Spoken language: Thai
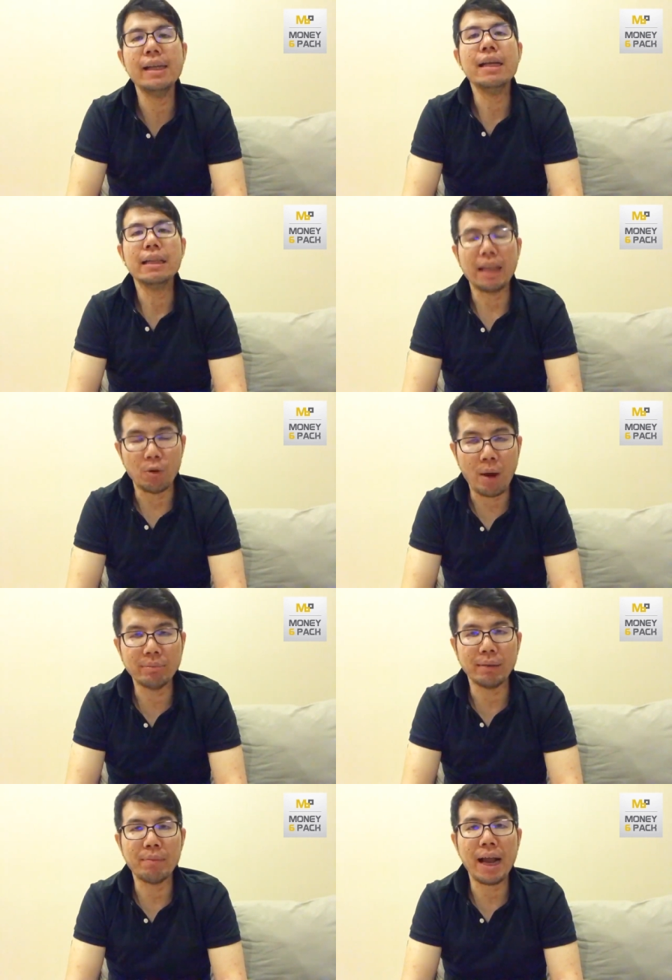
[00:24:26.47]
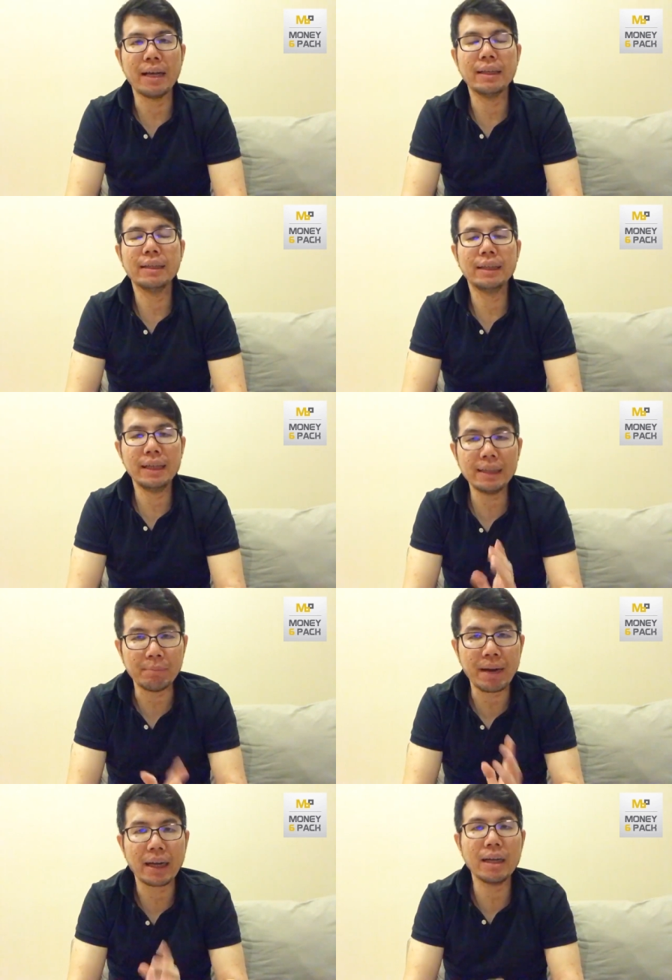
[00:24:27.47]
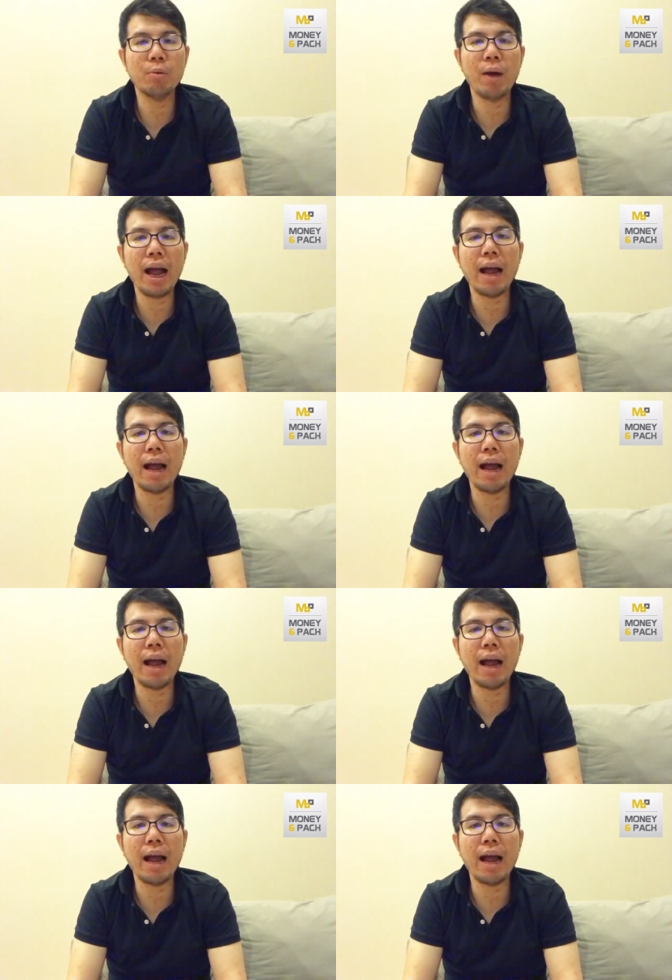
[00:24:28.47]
แต่ความสำคัญที่สำคัญก็คือว่า